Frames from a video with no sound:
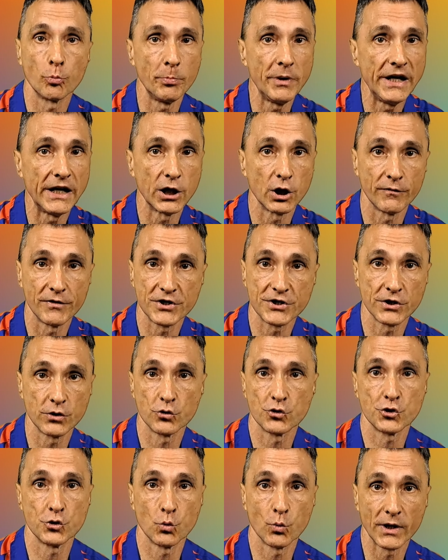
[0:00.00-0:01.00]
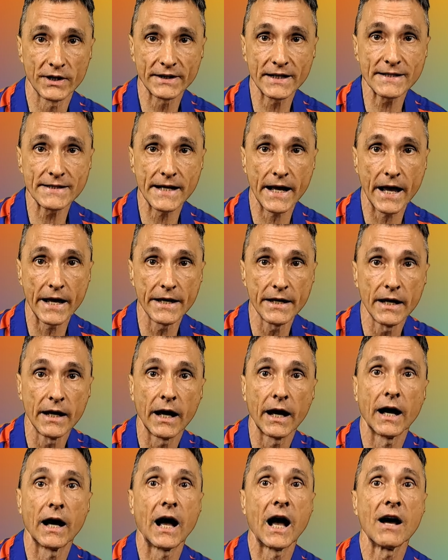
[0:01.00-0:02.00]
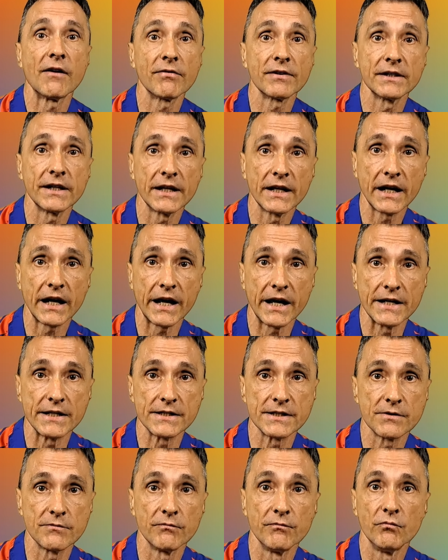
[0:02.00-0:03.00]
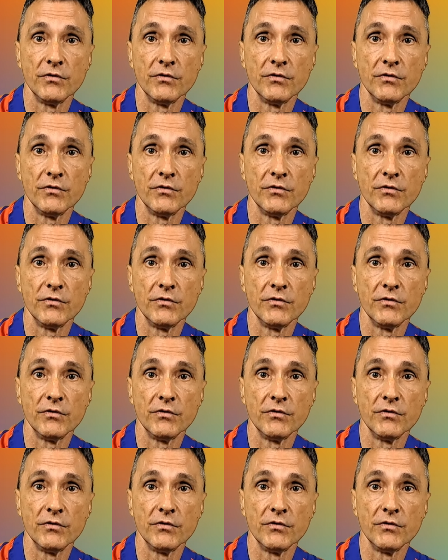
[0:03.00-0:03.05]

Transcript: 1956 a Havre de Grace,